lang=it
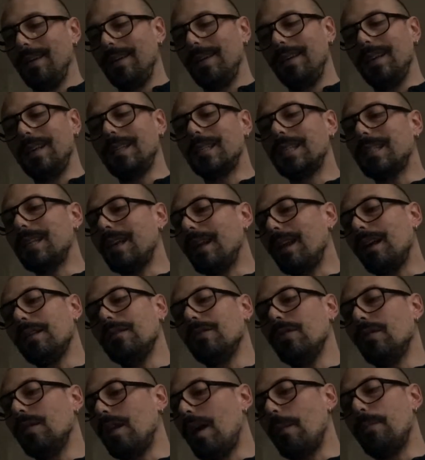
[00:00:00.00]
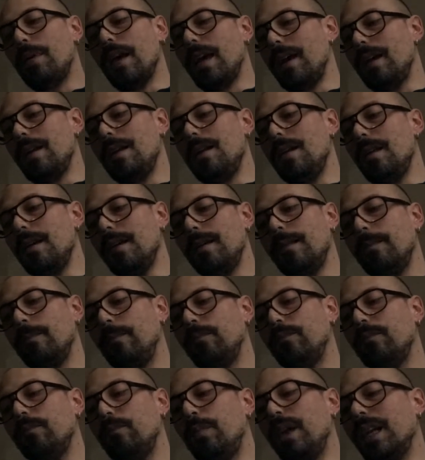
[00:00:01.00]
Isseranno la pelle,
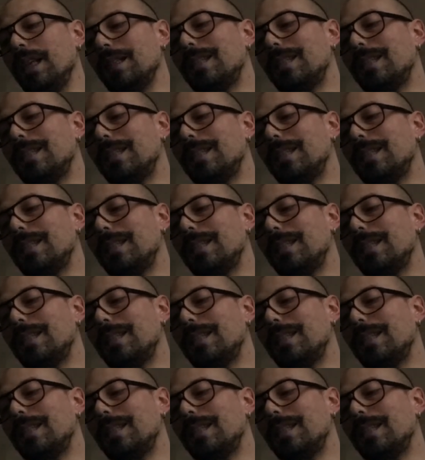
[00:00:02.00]
per